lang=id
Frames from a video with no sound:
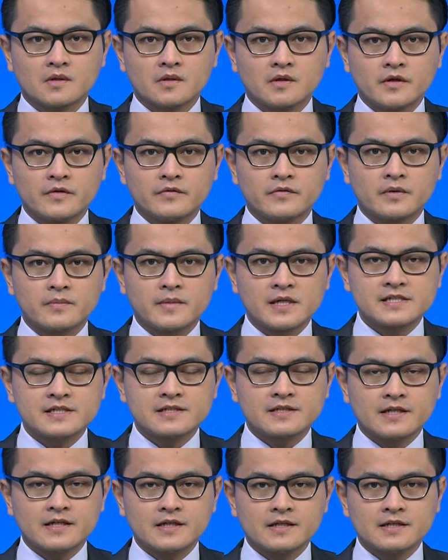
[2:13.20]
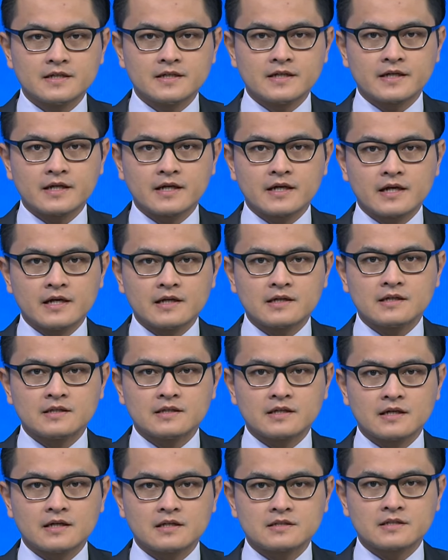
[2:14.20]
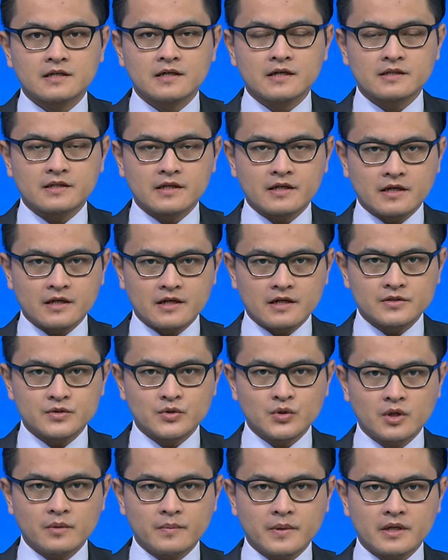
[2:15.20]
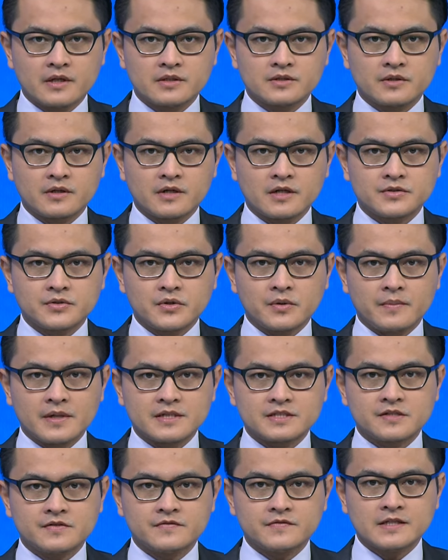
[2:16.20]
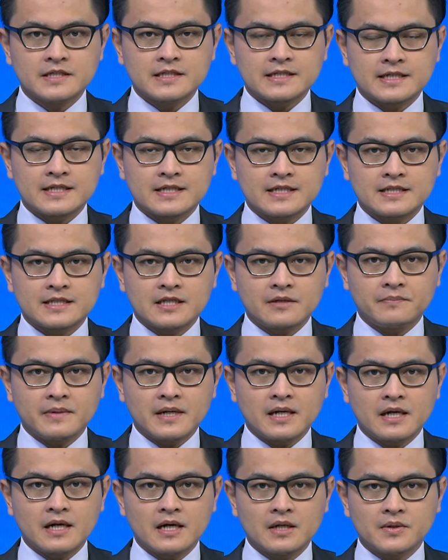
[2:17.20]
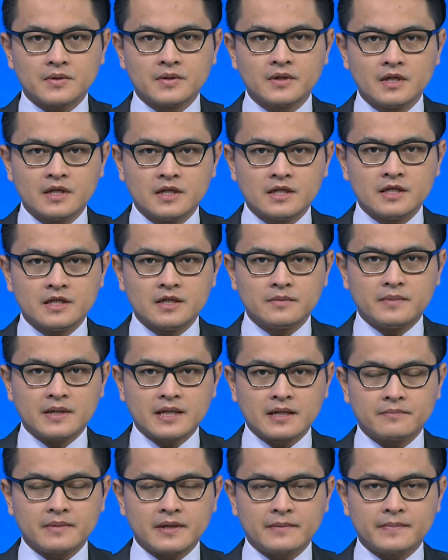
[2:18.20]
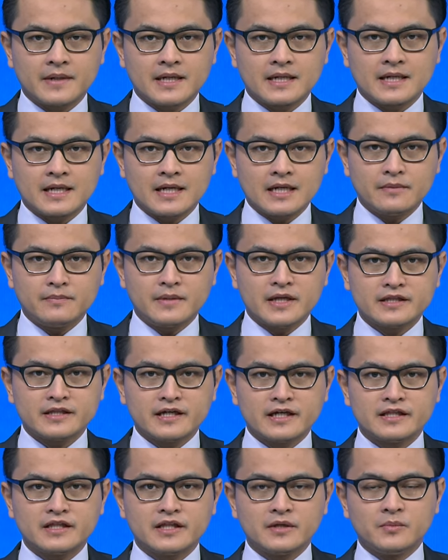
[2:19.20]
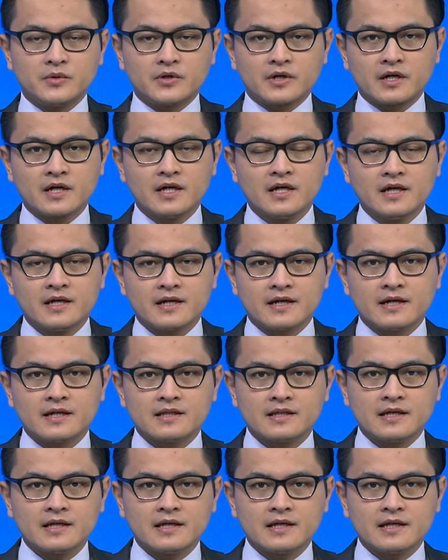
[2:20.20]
Informasi terkini dari IKN kita segera tanyakan langsung kepada jurnalis Kompasifi Renata Panggalo di Balikpapan, Kalimantan Timur. Renata